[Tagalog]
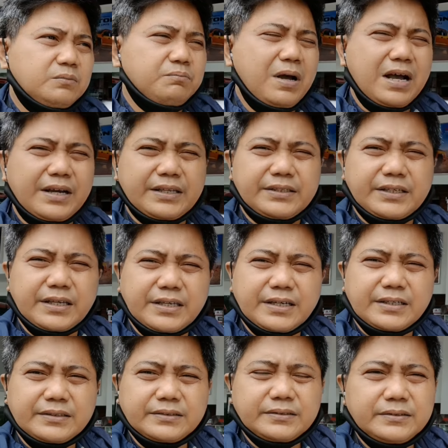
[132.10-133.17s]
Bakit
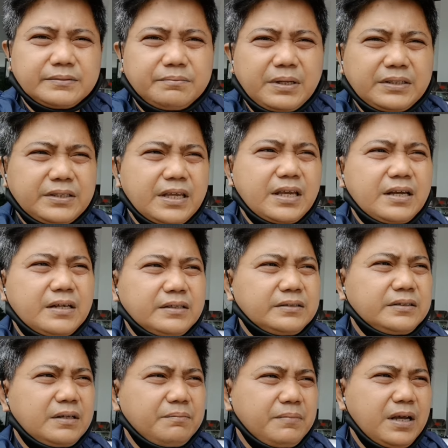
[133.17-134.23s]
kaya? Bakit kaya
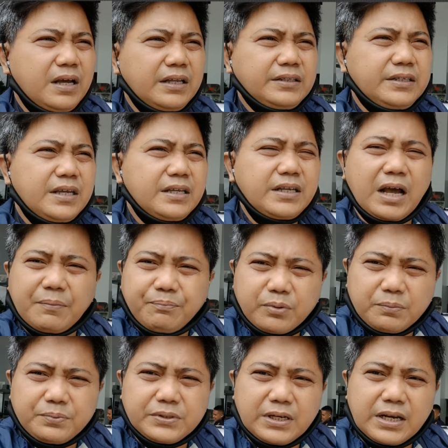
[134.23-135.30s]
bakit kaya
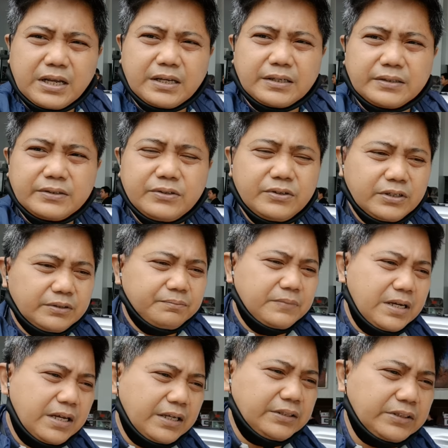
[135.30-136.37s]
na-approve sila? Yun ang
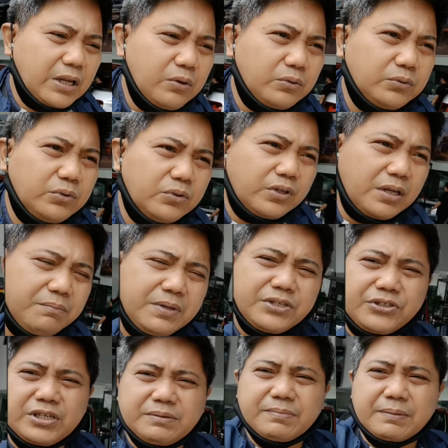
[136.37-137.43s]
malaking tanong doon. Eh, may
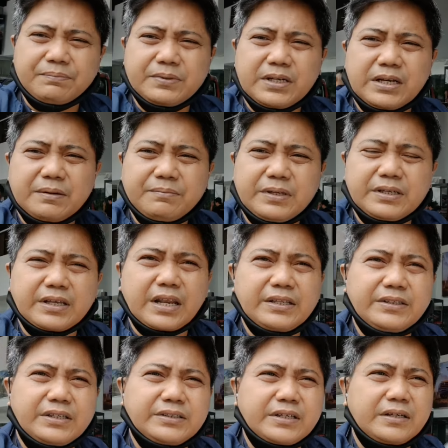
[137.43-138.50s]
CMAP nga, may
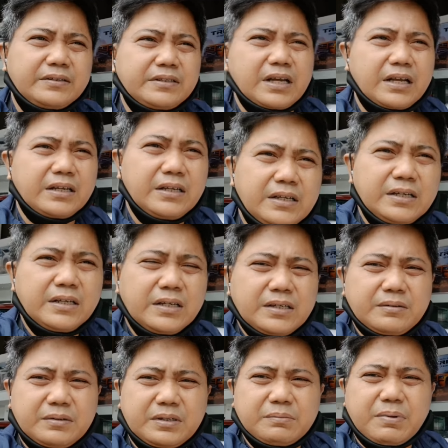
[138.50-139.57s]
credit card nga.
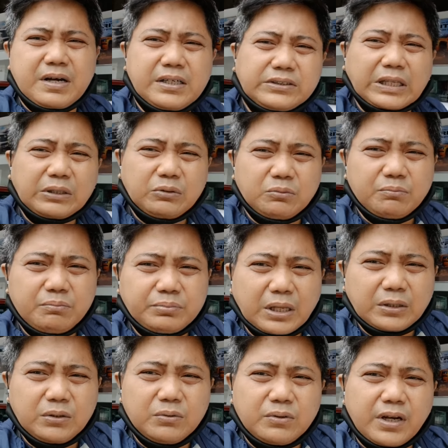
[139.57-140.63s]
Yung iba nga, tatlong,
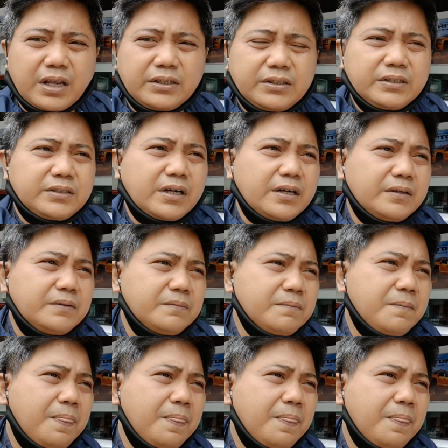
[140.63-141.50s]
tatlong credit card.